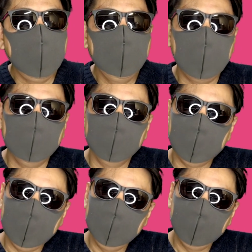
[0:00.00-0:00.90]
メンバー
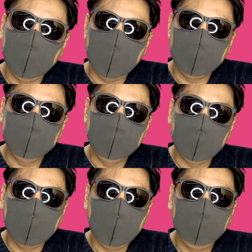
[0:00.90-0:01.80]
の推し理由がある
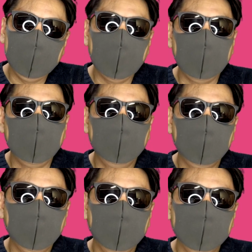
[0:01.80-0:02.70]
んだな、みたいな
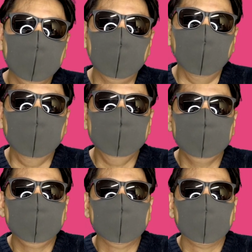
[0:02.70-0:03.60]
ことをちょっと
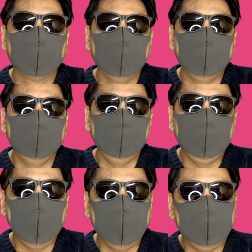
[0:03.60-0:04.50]

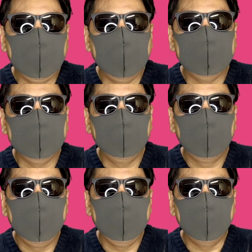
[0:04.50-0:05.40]
見て理解して
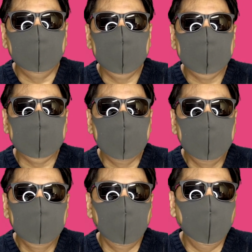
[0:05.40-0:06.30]
もらえれば嬉しい
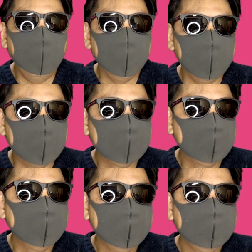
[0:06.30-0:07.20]
なと思いま
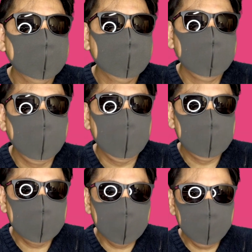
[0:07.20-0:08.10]
す。
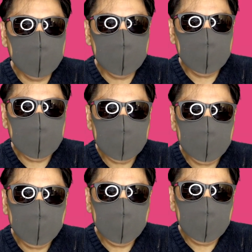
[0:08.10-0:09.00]
えー、ちなみ
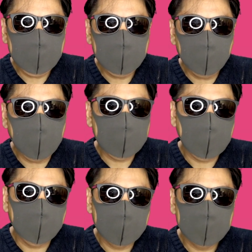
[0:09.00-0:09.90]
に、とは
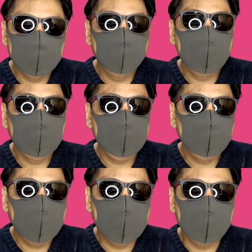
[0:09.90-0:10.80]
いえ、私の場
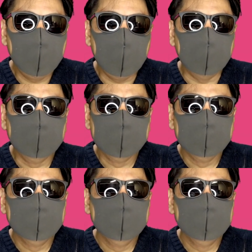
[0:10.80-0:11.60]
合は、まあ、